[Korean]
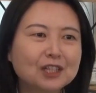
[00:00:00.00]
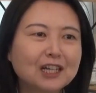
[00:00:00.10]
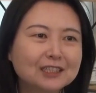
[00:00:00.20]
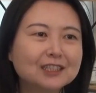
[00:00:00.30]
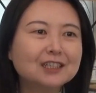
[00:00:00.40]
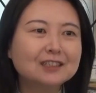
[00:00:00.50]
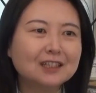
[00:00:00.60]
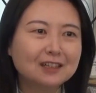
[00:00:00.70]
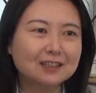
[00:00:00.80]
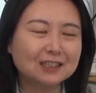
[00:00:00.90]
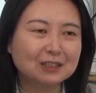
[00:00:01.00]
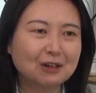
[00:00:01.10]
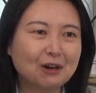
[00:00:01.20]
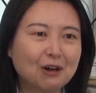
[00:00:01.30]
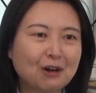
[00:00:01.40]
우리가
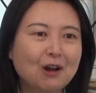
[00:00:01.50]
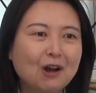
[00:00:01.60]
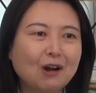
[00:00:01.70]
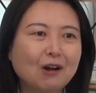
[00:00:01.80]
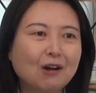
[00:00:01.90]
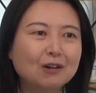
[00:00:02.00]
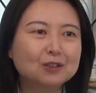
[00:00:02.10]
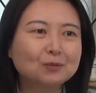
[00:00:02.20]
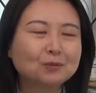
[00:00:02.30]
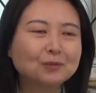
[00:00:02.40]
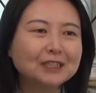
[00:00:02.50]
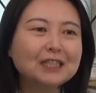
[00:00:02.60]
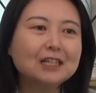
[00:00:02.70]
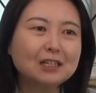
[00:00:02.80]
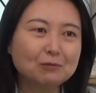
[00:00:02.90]
일상생활에서 좀
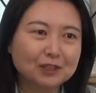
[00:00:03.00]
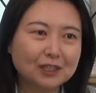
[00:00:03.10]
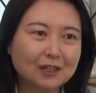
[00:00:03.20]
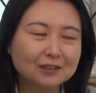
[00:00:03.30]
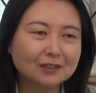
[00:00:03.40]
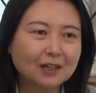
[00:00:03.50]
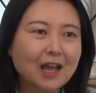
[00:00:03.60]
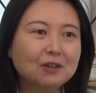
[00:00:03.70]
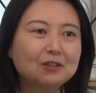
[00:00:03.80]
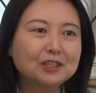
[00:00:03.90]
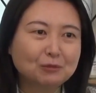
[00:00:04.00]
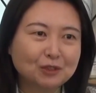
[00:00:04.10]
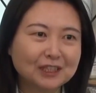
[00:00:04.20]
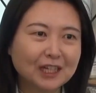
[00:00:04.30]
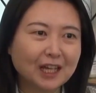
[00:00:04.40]
쓰레기 문제라든가 에너지
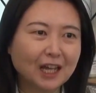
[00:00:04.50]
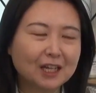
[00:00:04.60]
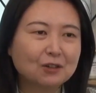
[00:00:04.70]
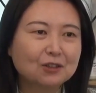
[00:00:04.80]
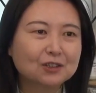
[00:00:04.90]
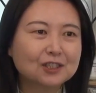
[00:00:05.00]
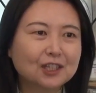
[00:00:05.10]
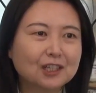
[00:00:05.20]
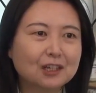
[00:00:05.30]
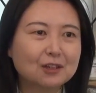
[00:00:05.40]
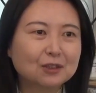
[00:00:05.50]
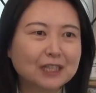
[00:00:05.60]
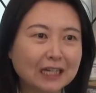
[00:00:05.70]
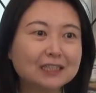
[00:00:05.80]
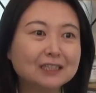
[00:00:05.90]
문제 이런 것들에 대해서
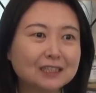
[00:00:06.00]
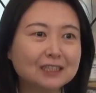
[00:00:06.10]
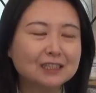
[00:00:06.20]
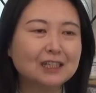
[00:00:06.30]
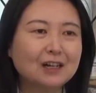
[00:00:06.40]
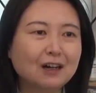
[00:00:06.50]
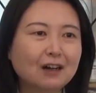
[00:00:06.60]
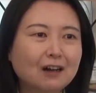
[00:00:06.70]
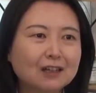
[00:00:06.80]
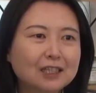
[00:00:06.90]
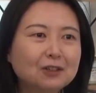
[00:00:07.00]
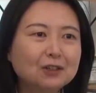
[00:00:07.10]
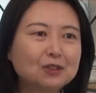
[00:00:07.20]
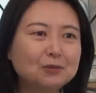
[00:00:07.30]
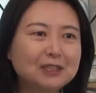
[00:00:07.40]
다들
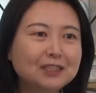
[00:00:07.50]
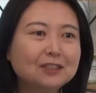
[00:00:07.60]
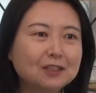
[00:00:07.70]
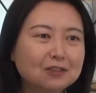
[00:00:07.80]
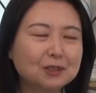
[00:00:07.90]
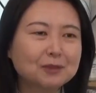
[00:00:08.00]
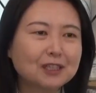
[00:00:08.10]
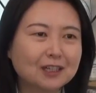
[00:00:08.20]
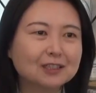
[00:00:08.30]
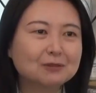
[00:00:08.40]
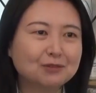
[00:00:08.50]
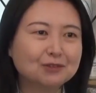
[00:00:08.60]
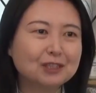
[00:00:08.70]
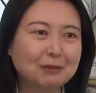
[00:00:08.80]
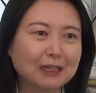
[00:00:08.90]
이렇게 좀 실천하고 싶다라는
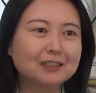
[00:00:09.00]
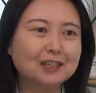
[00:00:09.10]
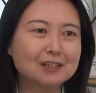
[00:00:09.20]
분들이 많이